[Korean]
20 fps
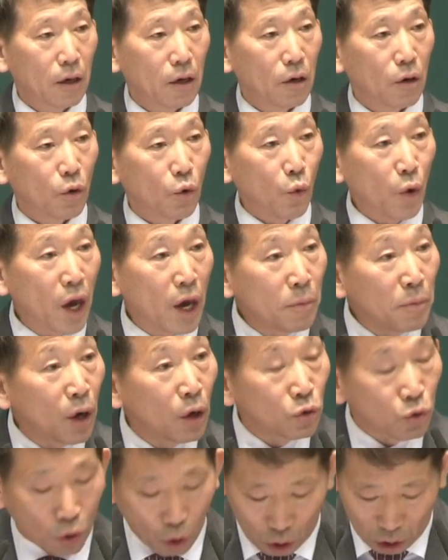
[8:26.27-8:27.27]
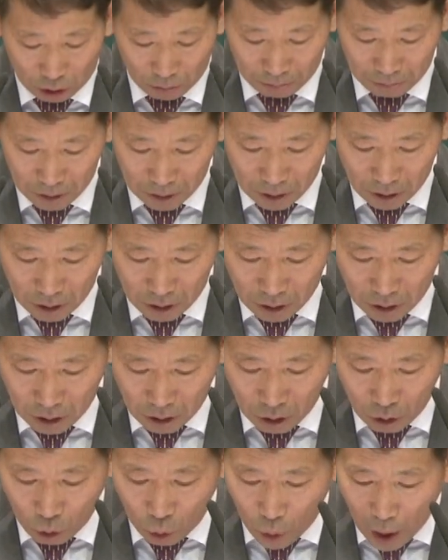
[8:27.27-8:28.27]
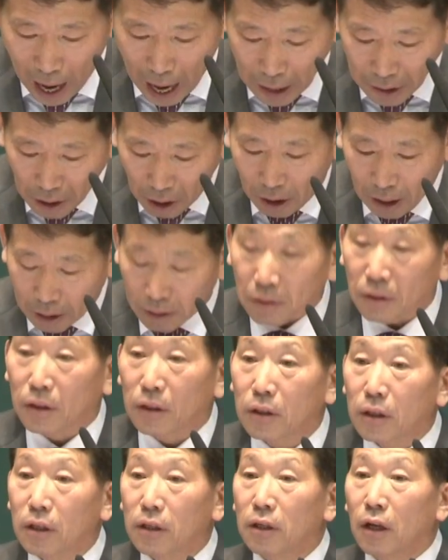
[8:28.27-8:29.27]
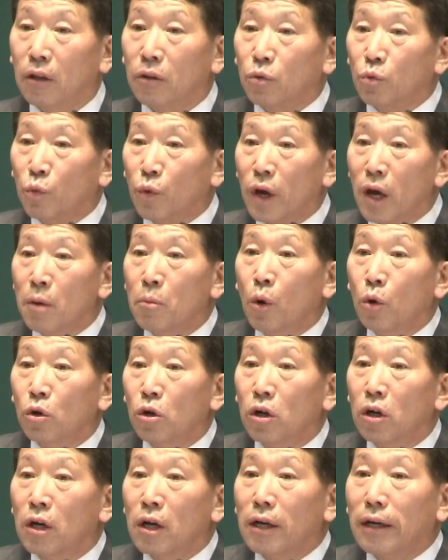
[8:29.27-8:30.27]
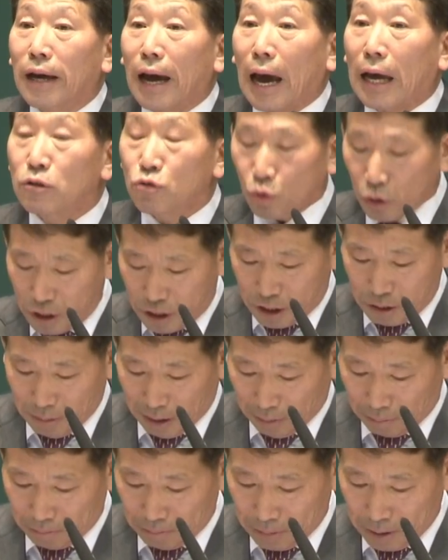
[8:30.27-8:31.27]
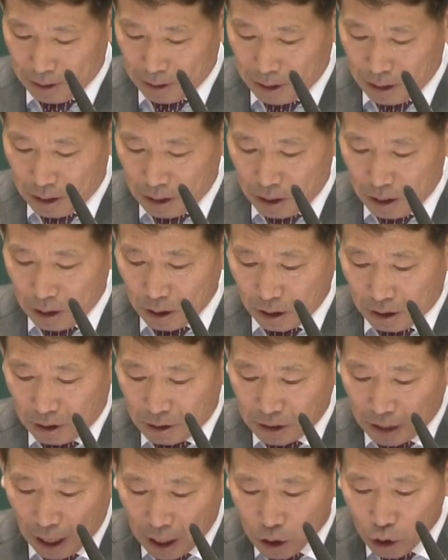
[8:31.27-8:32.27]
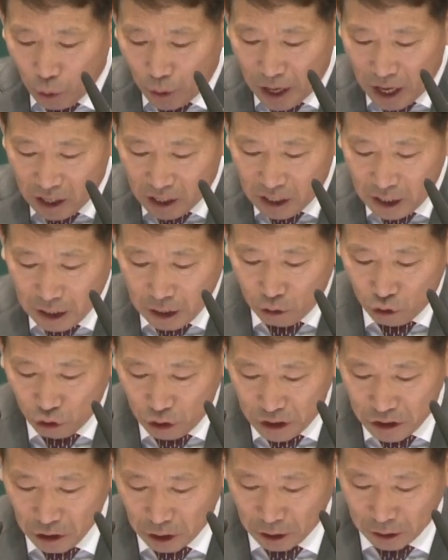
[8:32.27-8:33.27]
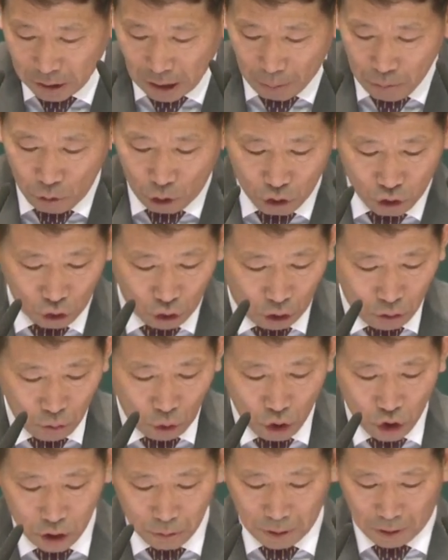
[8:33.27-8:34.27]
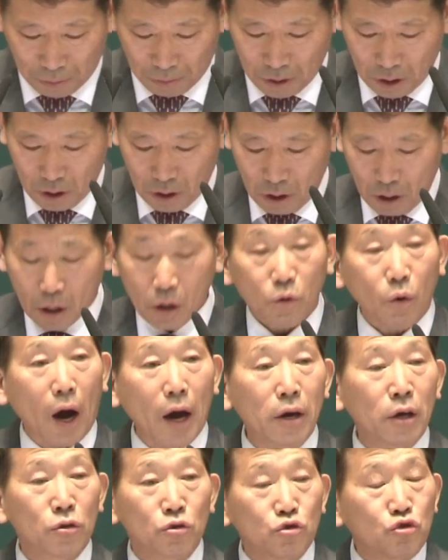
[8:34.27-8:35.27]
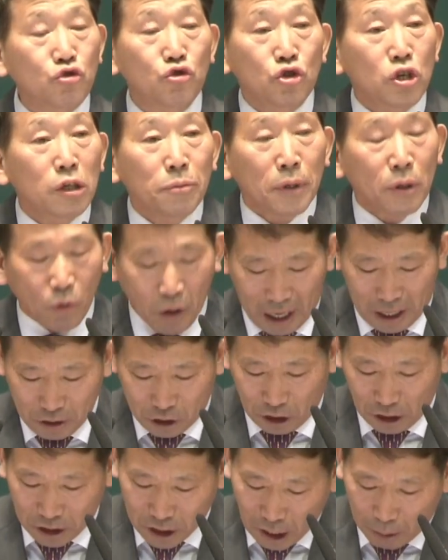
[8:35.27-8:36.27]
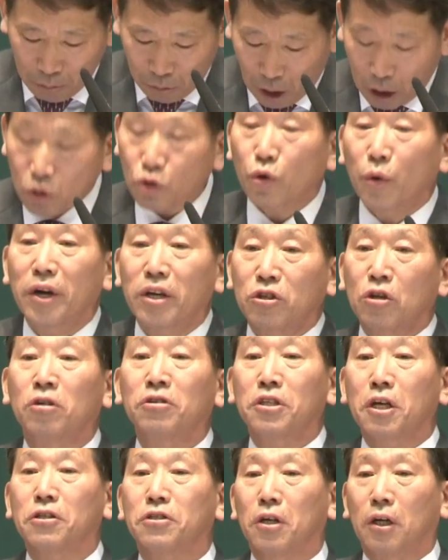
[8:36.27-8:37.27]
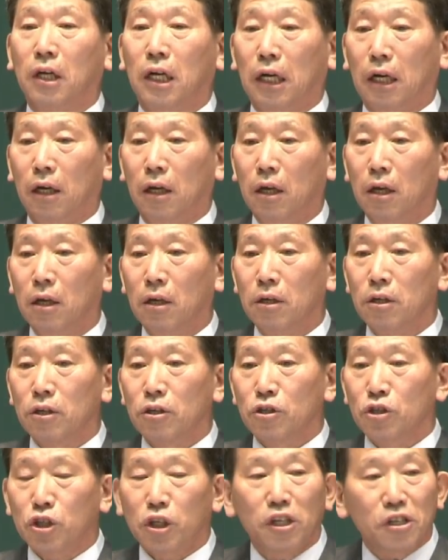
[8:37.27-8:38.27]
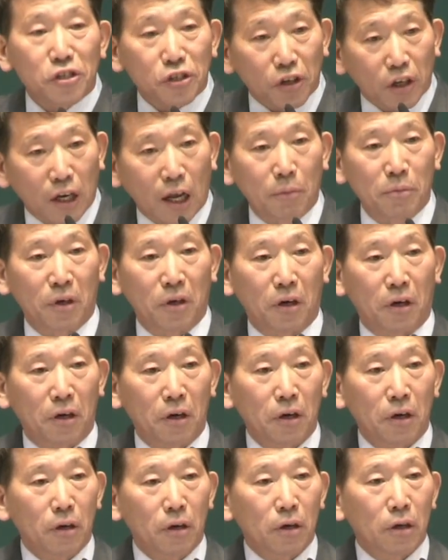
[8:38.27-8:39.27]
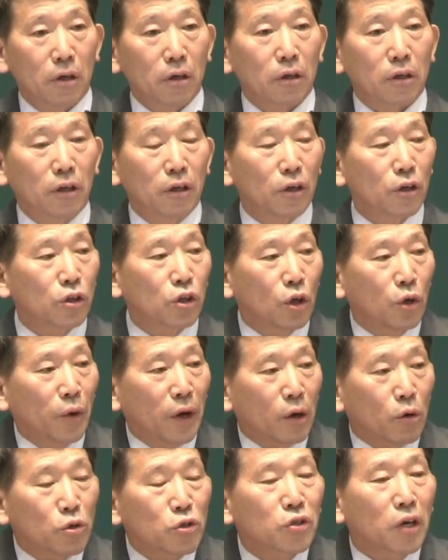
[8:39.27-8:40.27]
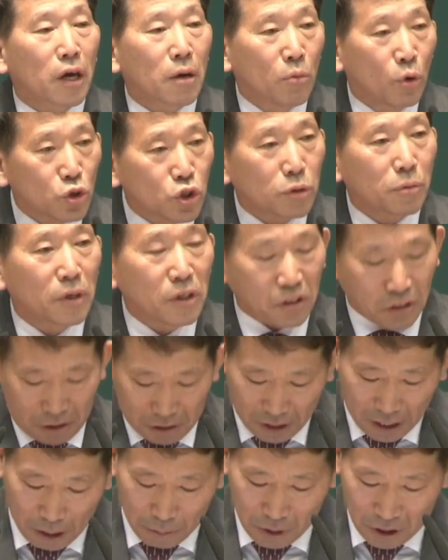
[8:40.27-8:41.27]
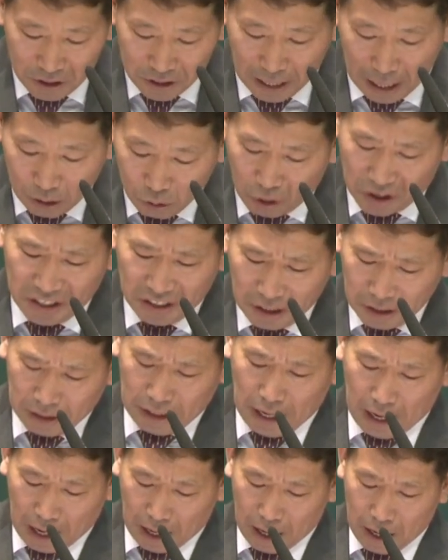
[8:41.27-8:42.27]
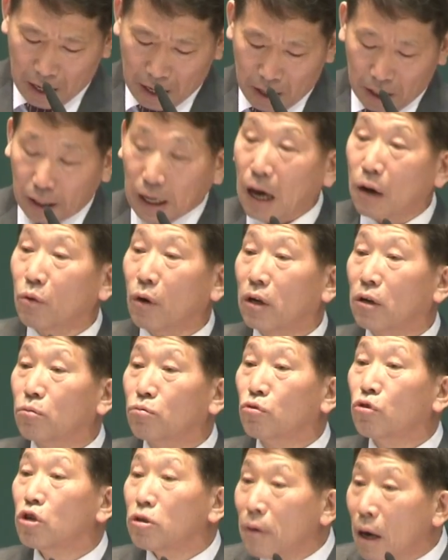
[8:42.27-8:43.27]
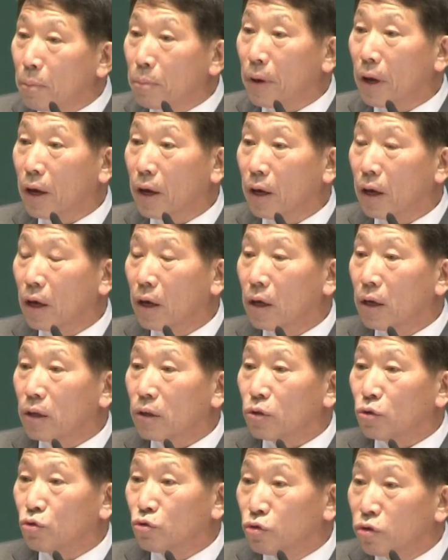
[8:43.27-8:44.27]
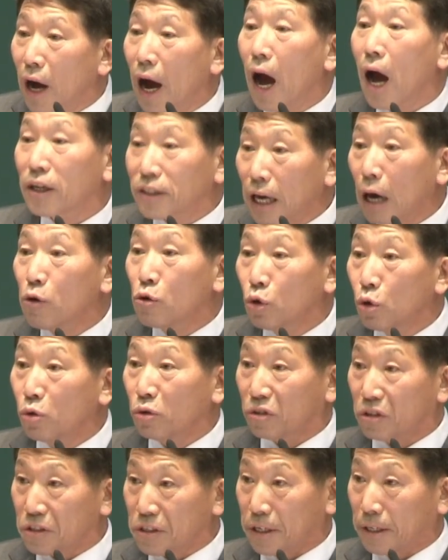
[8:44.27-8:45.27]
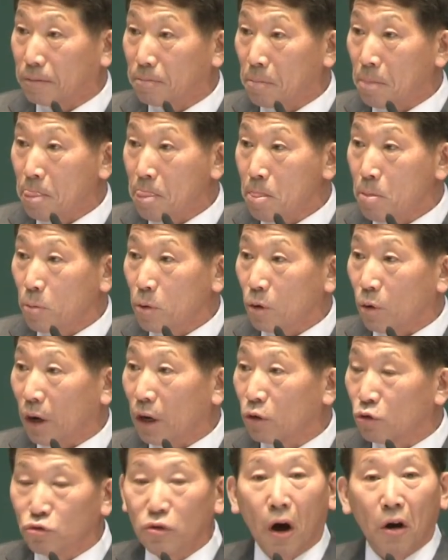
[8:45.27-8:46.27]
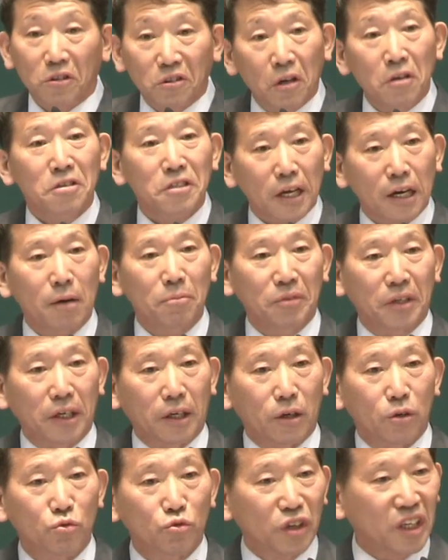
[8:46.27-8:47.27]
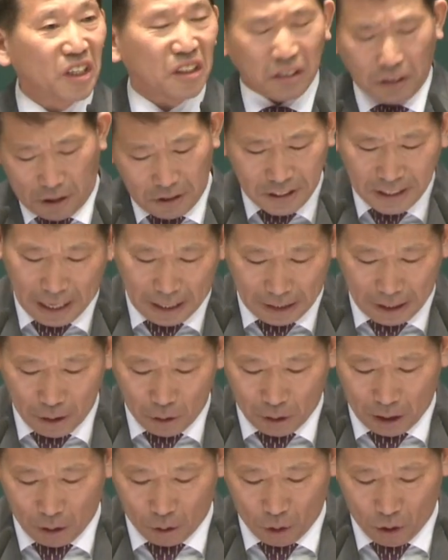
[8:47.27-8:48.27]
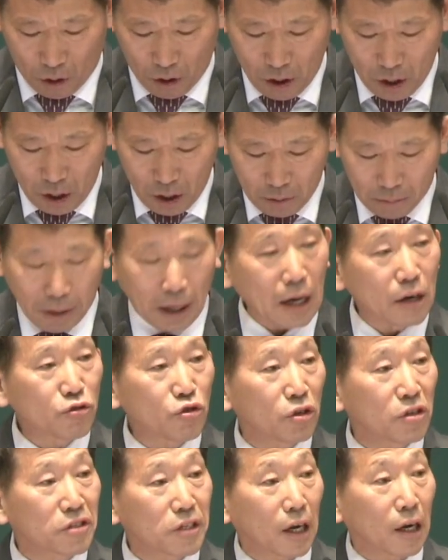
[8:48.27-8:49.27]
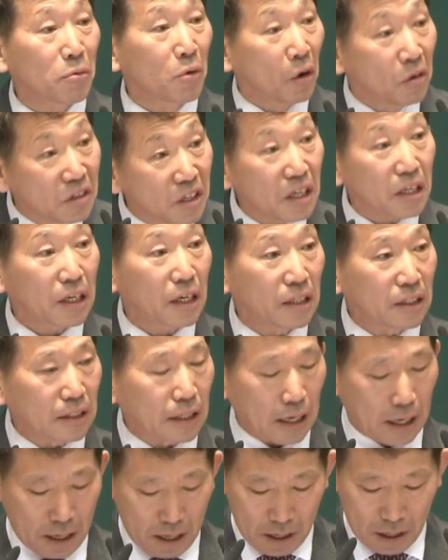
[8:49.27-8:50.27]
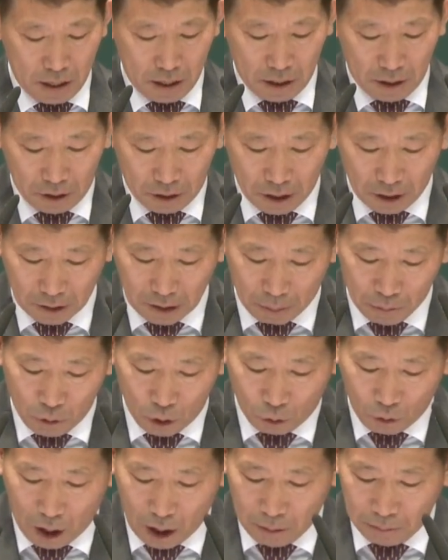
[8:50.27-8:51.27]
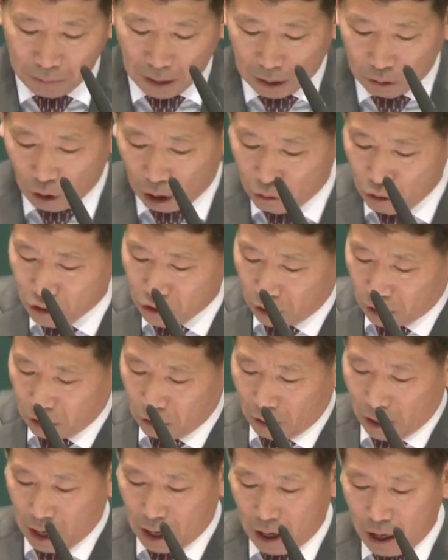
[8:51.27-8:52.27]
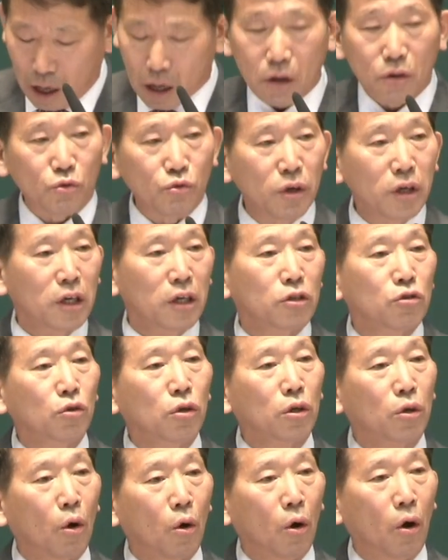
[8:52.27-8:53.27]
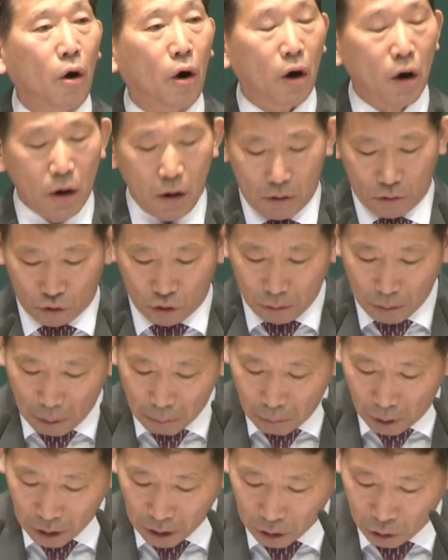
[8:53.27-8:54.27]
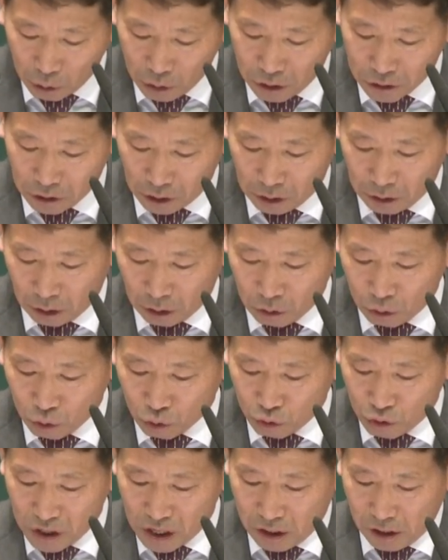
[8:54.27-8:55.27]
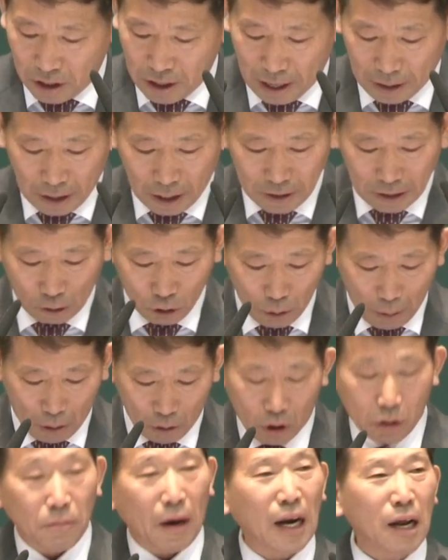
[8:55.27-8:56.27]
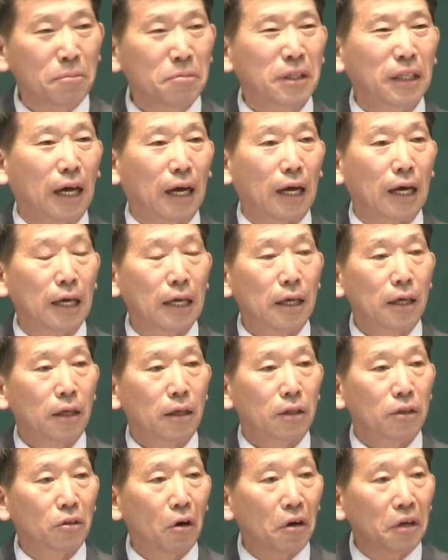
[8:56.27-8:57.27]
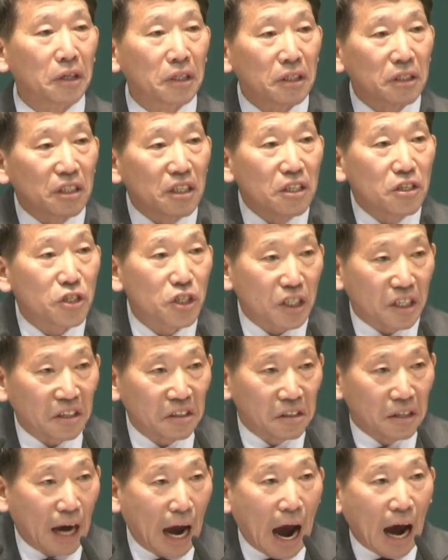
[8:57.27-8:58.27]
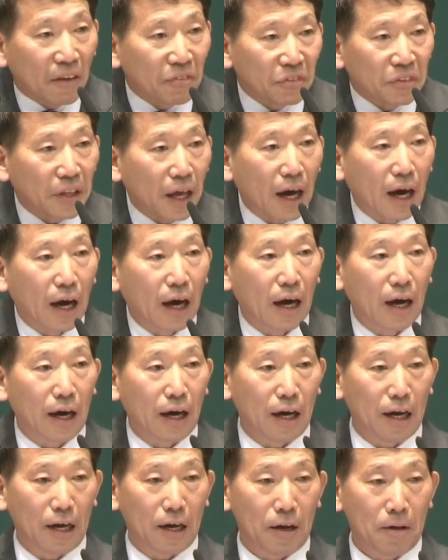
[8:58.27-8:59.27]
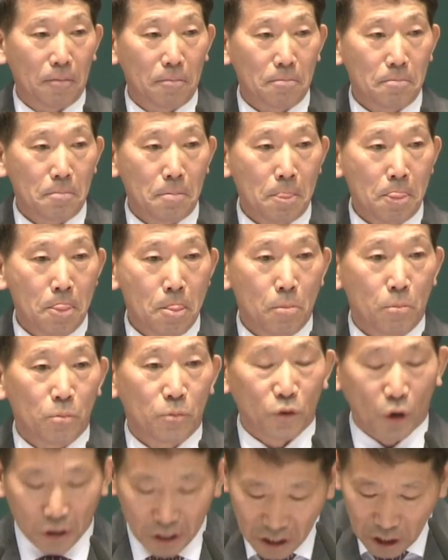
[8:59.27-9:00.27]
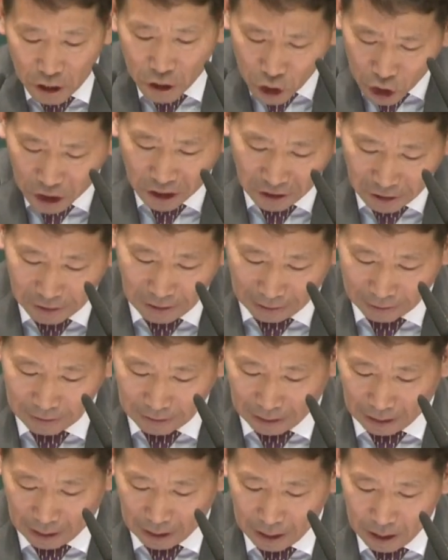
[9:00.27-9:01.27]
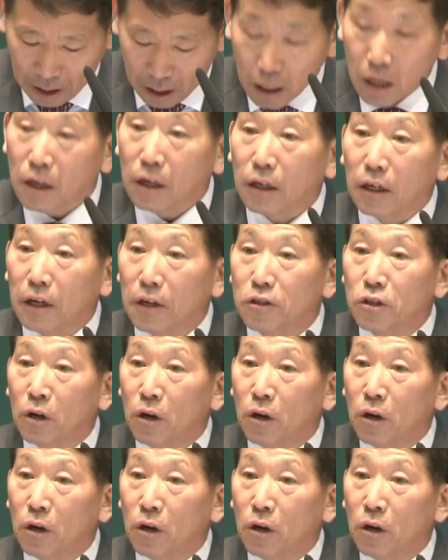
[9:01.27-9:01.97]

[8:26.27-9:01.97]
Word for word: 외면으로는 화려한 그런 외모를 가지고 있지만 그 개교의 이기주의적인 탐욕스러운 모습은 과연 주님이 원하시는 참된 교회의 정체성을 실천하며 그 교회로서의 모습을 드러내며 살고 있는가라고 하는 물음 앞에 누가 자유로울 것이 과연 누가 어떤 사람들이 우리는 그렇지 않아요라고 말할 수 있는 사람이 어디 있겠는가? 이렇게 탐욕과 음란과 위선과 위기주의로 뒤범벅이 되어져 있는 우리를 향해 사도 바울은 말합니다. 너희는 이 시기를 안다. 너는 이 시기를 안다. 그래서